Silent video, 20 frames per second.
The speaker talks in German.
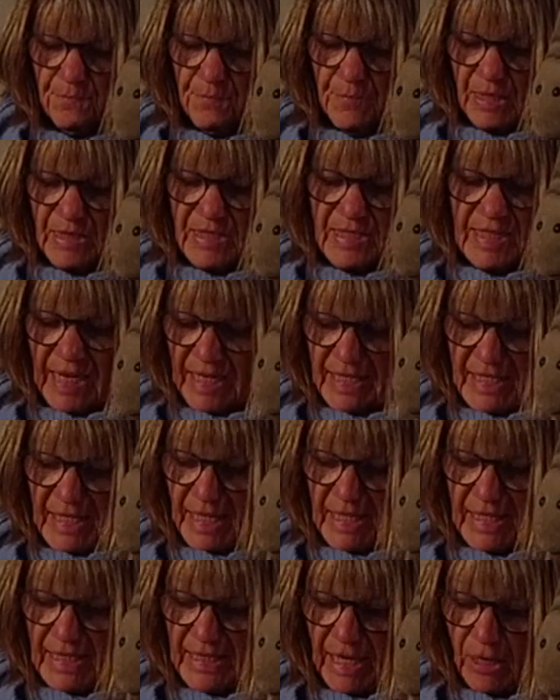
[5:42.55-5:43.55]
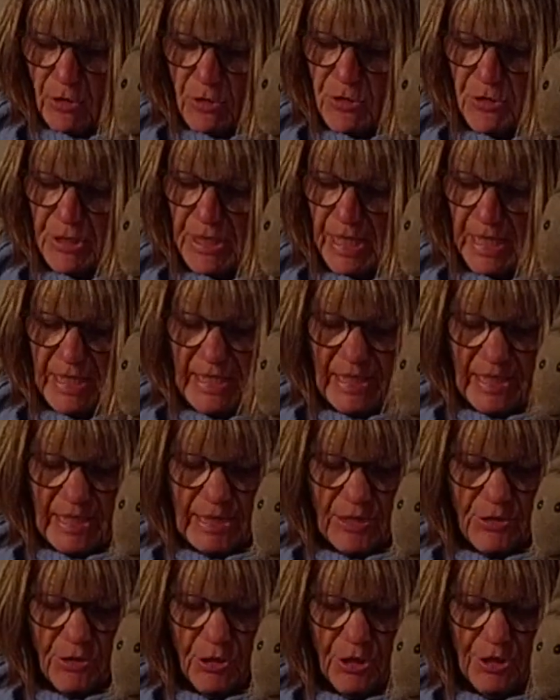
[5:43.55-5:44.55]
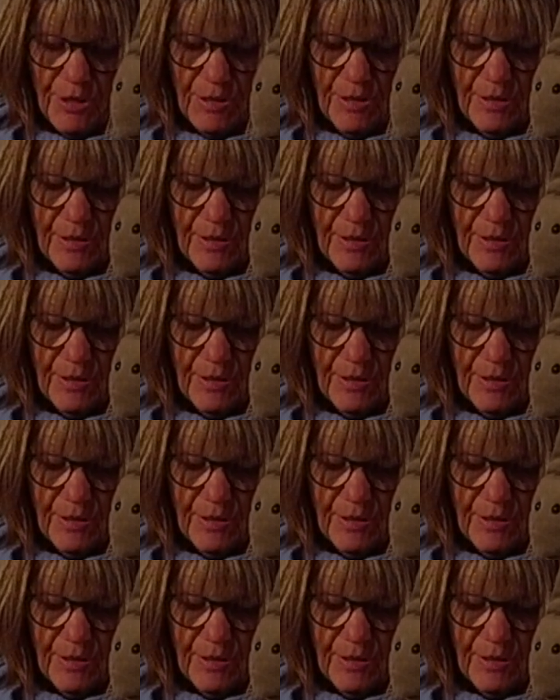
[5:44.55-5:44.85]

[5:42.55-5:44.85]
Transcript: Sie hätte ja genauso reagieren können.